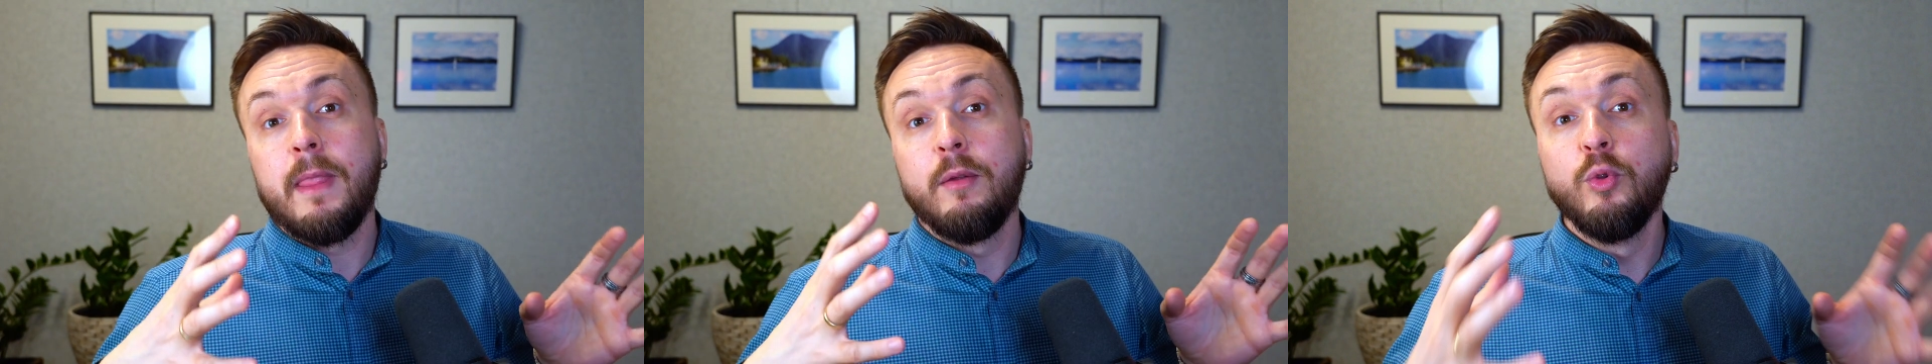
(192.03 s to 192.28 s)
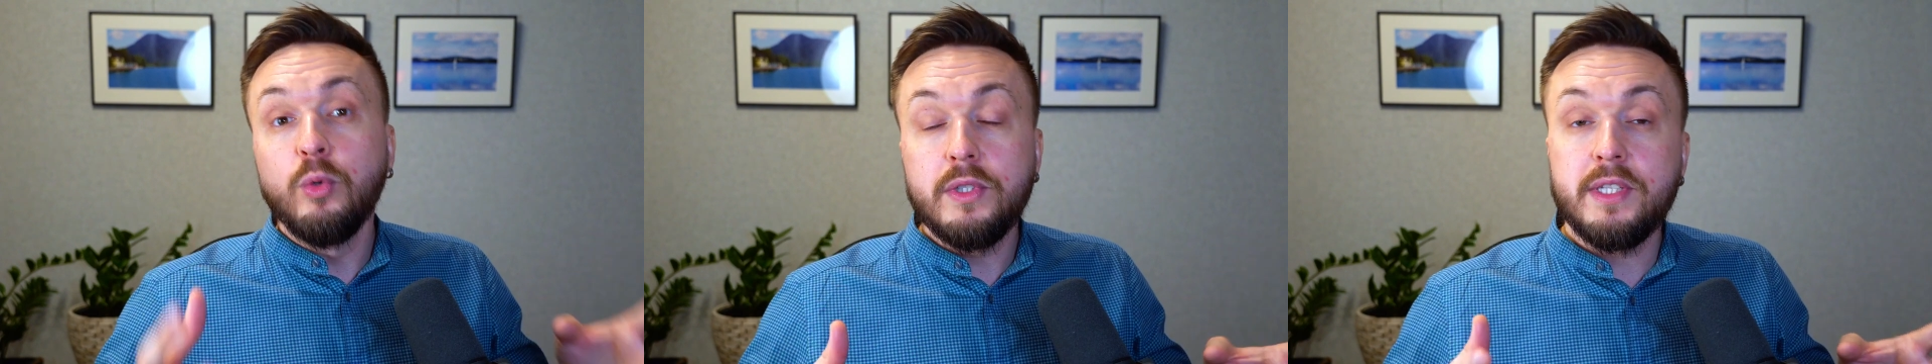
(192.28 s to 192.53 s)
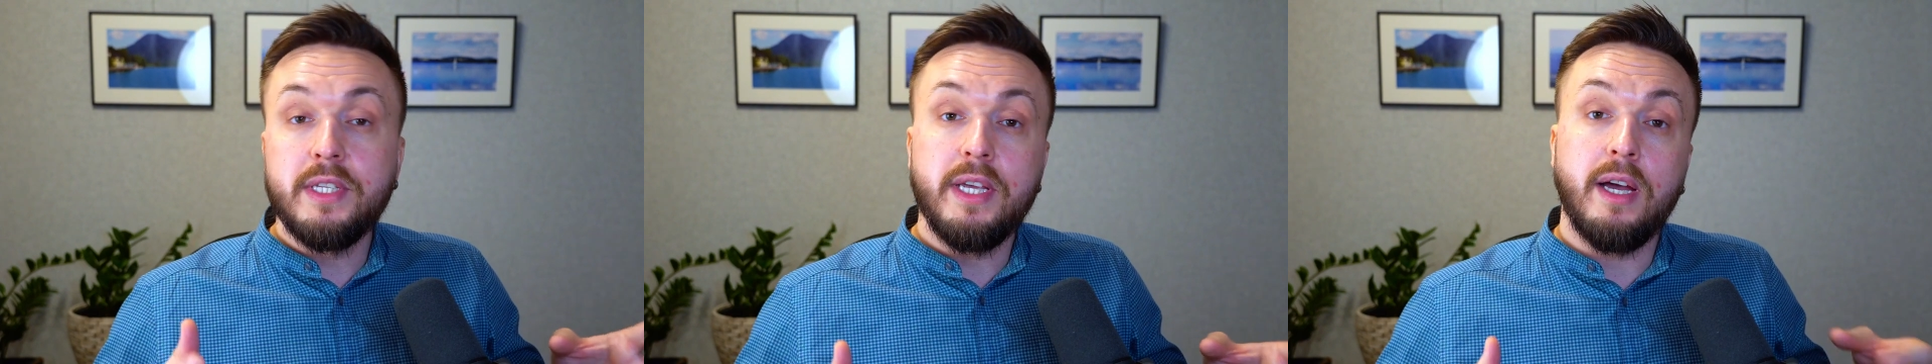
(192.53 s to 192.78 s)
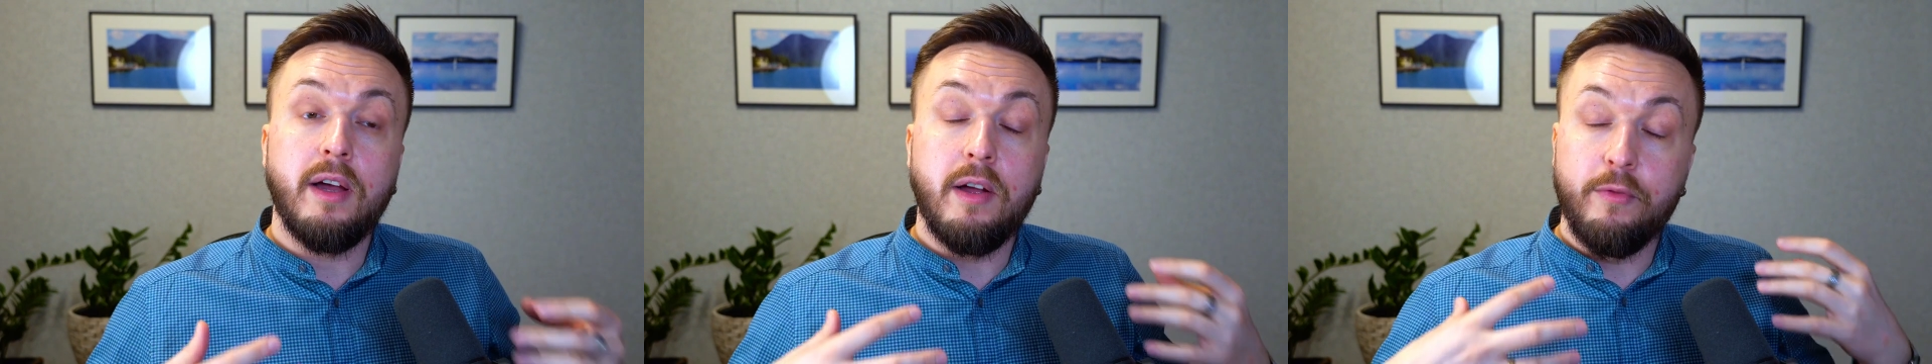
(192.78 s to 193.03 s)
nutzt
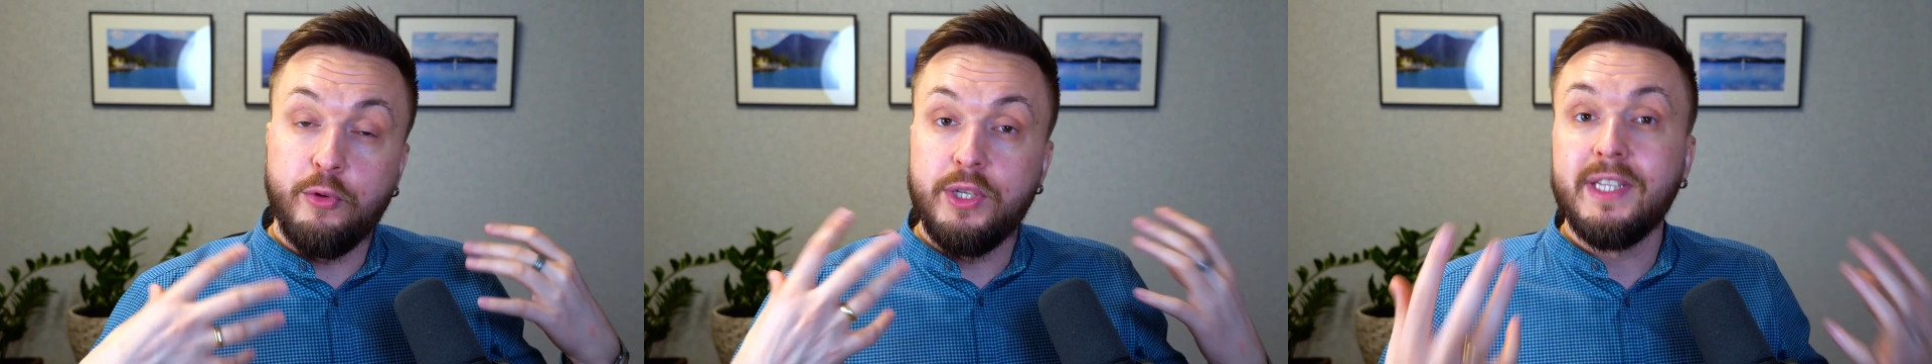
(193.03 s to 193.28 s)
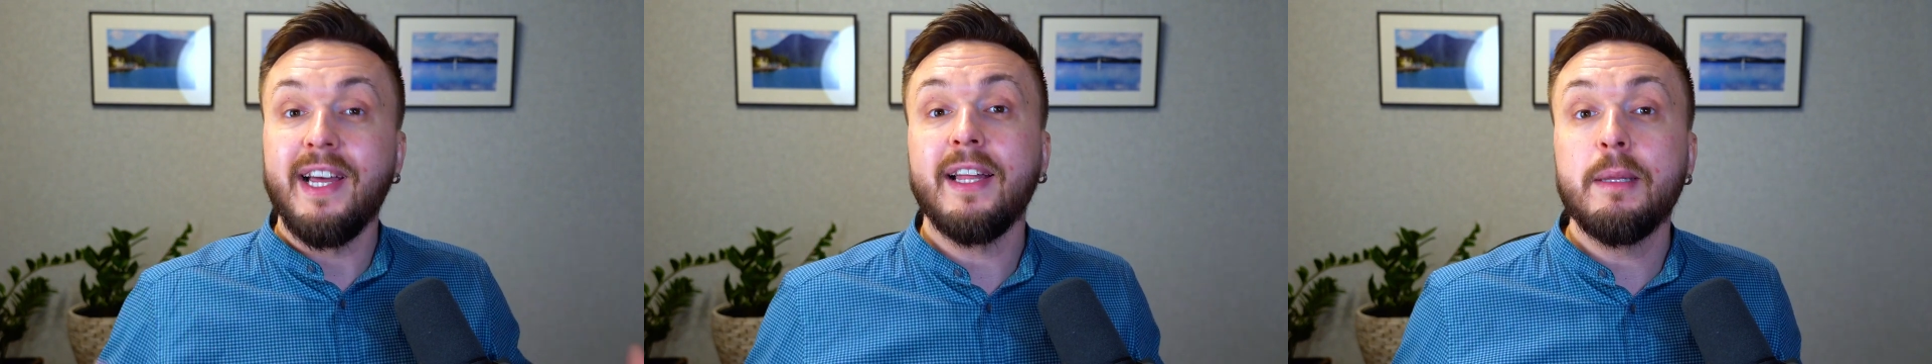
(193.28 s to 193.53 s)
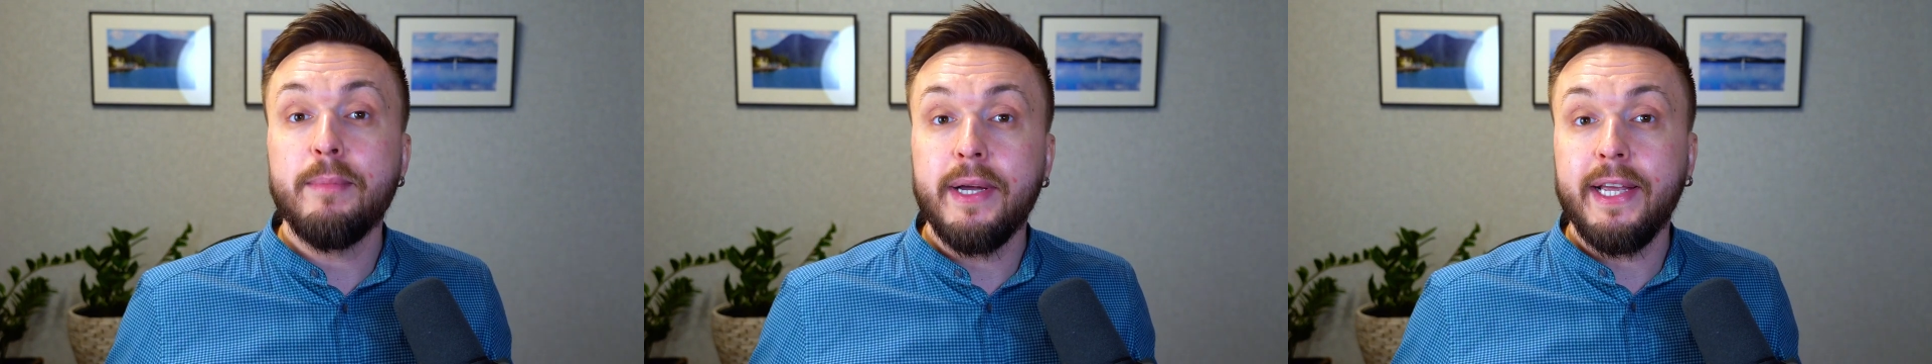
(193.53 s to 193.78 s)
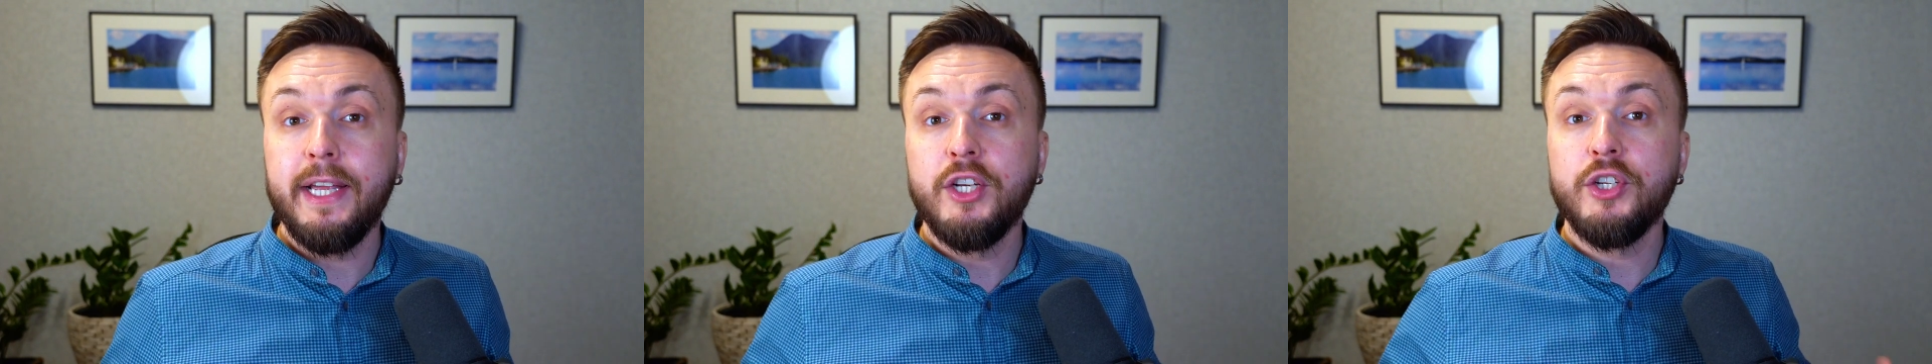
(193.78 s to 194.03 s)
ja für die
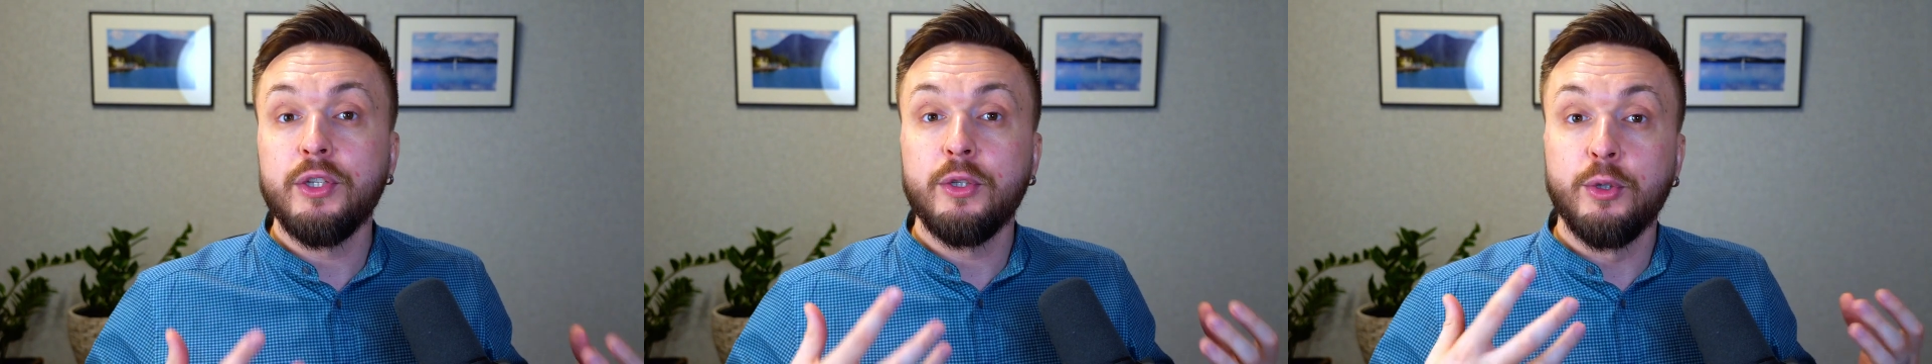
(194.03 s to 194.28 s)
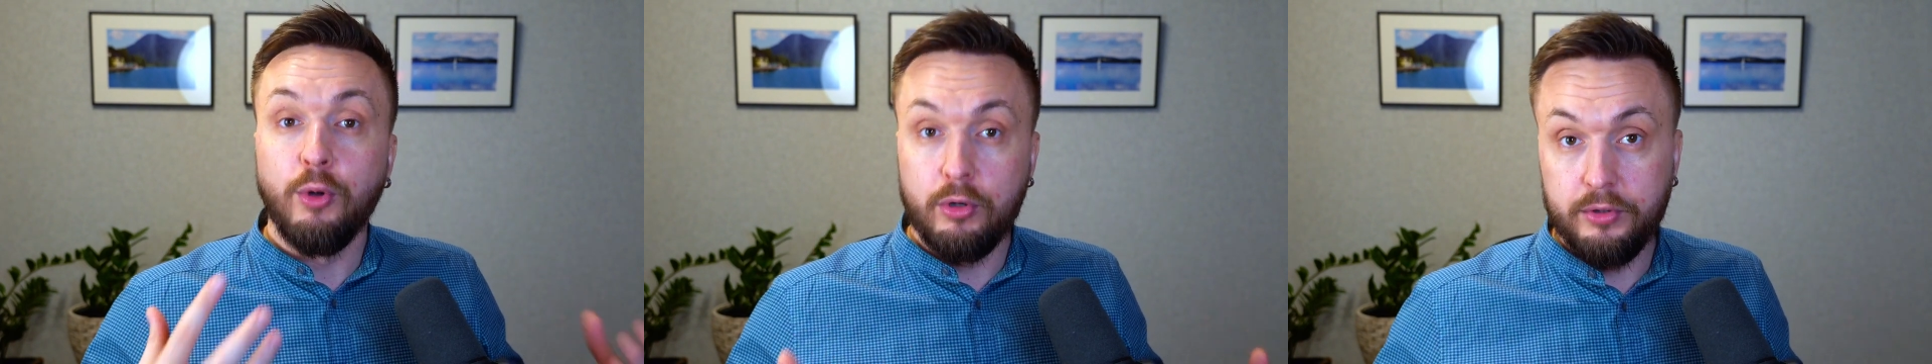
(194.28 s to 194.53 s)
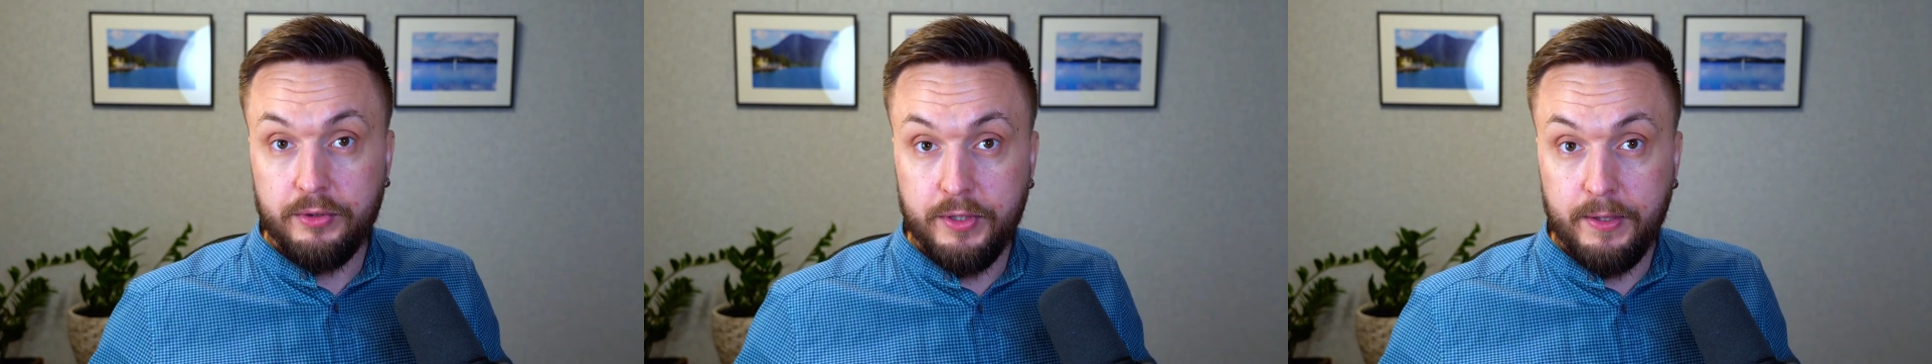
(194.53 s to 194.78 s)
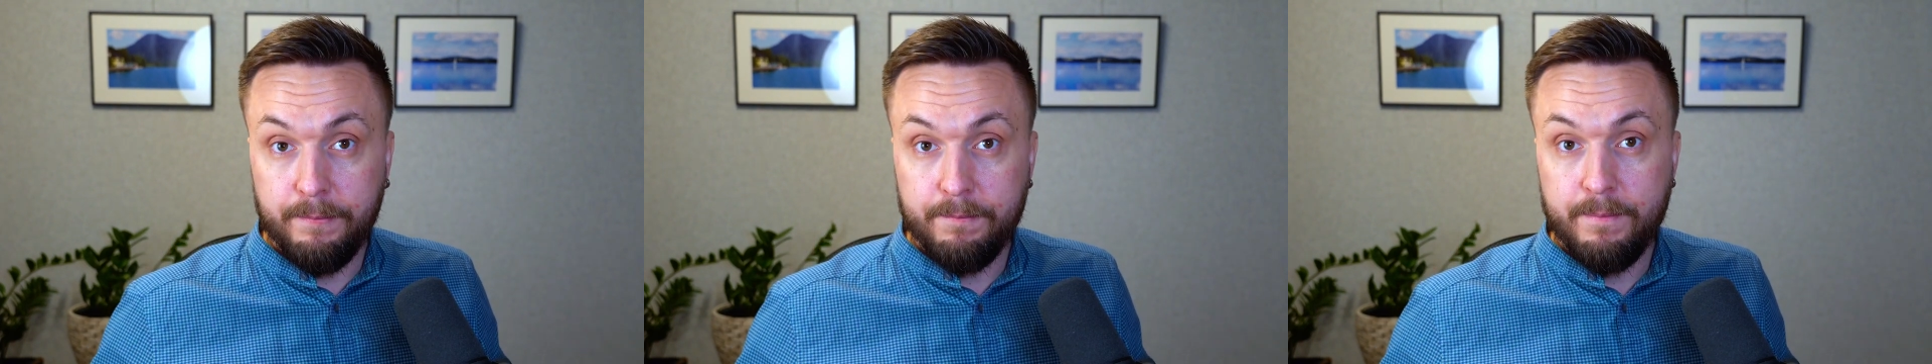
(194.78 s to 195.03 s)
Datenbank Engine
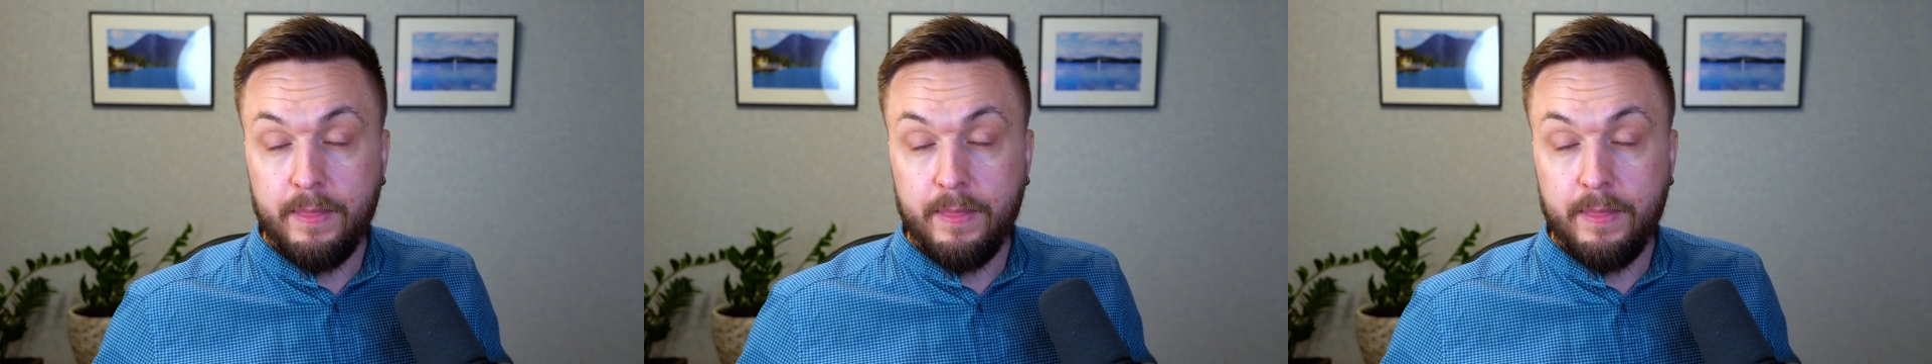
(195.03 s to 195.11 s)
Doctrine.